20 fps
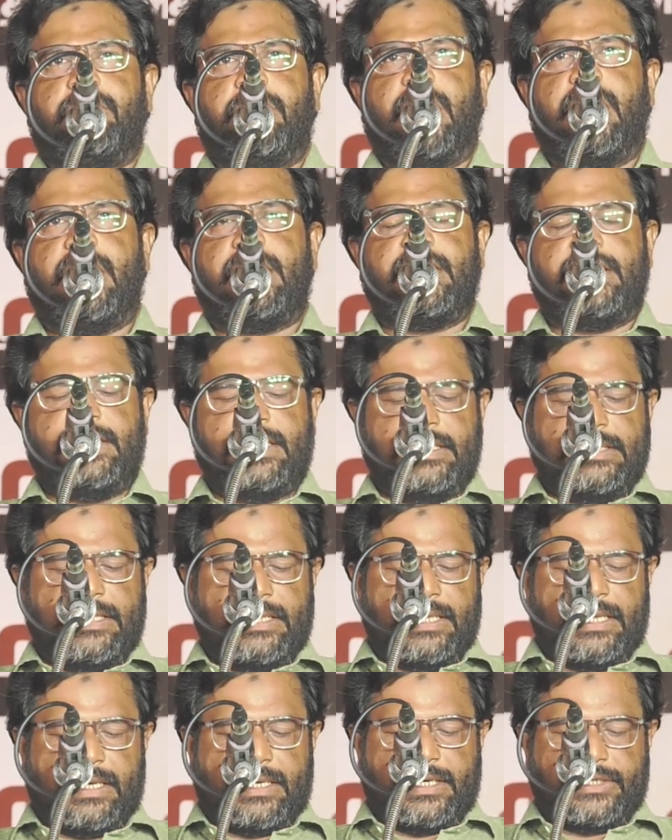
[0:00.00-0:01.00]
பாரதிய
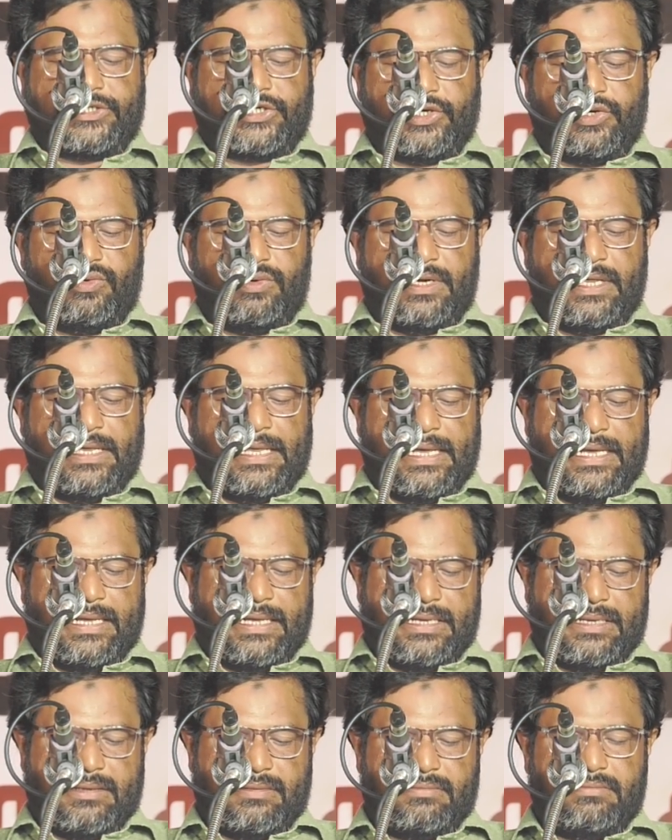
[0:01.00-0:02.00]
ஜனதா கட்சியினுடைய
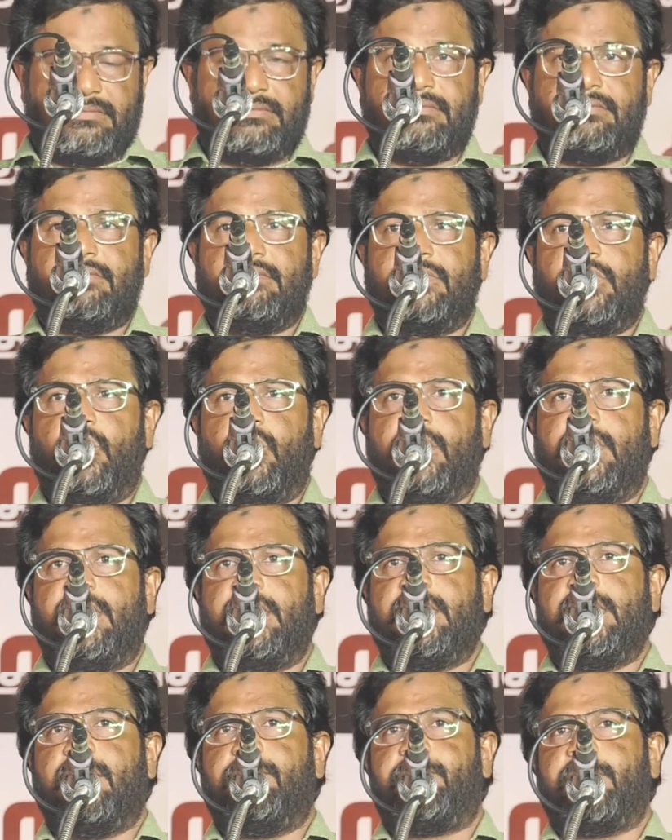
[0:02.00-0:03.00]

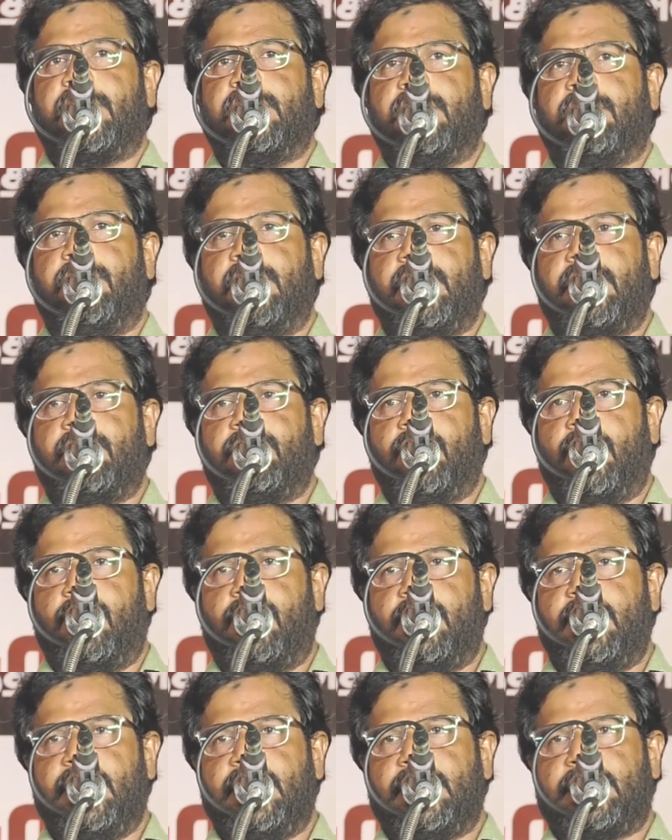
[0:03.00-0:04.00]
ஒன்றிய பிரதமர்
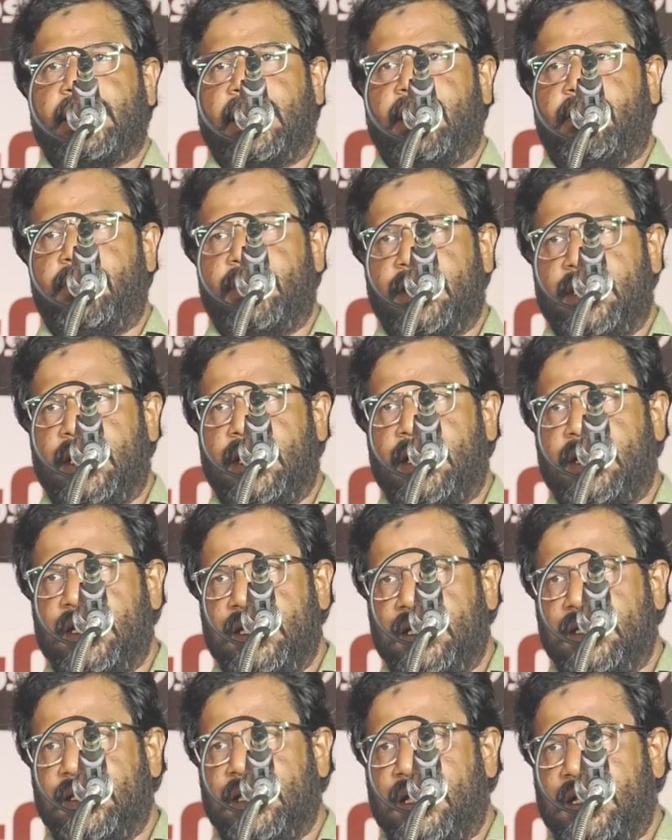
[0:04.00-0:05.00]
மோடி தலைமையிலான
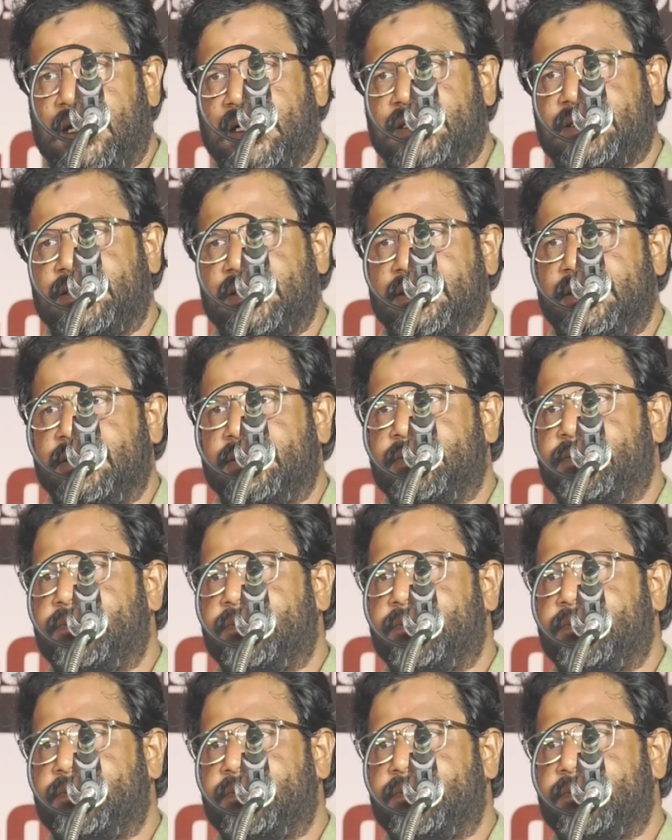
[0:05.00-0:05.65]
இந்த அரசு